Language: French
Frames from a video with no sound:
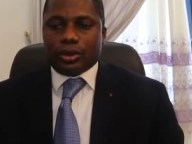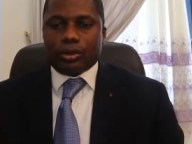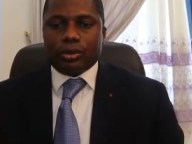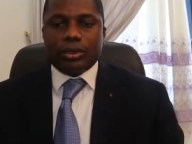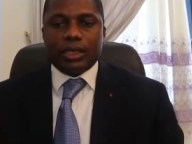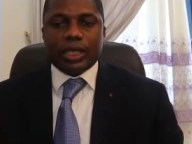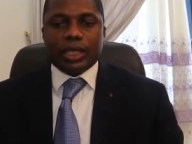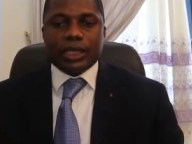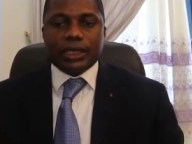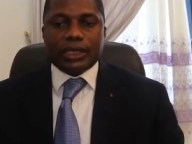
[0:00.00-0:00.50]
tous
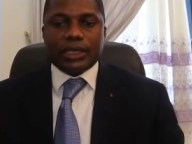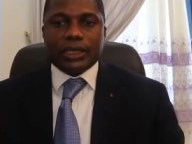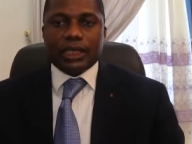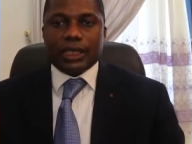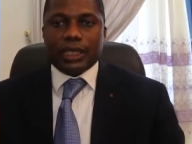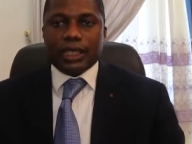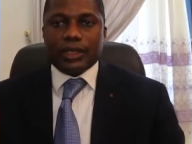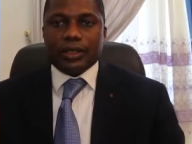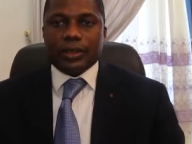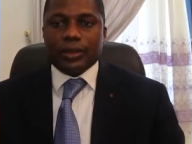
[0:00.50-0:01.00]
les résidents
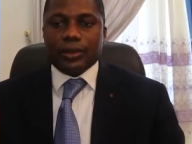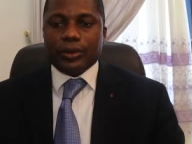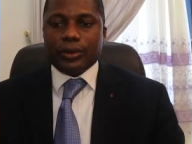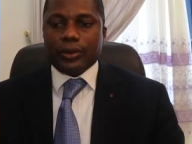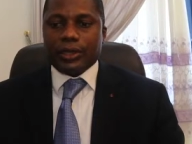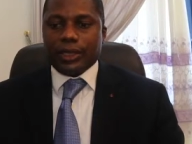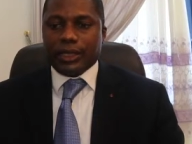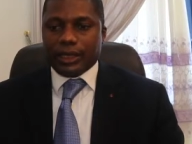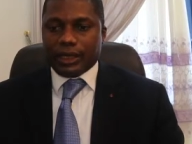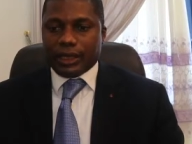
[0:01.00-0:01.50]

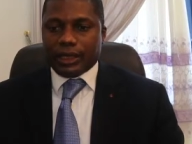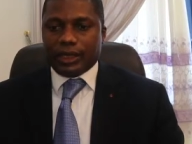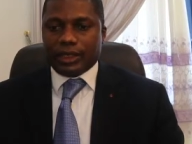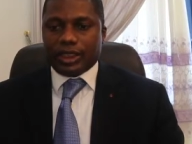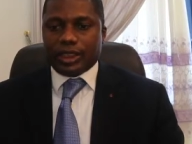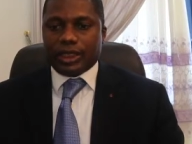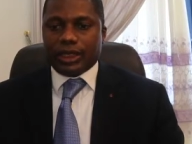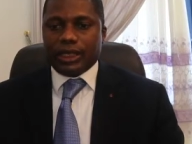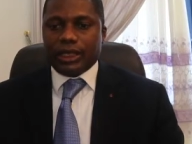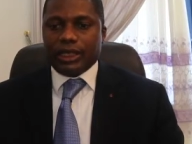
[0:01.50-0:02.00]
nationaux et
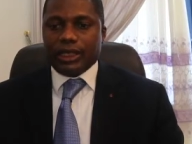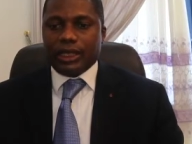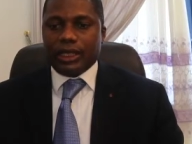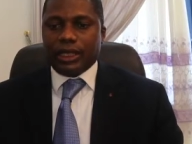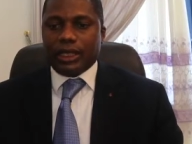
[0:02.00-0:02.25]
étrangers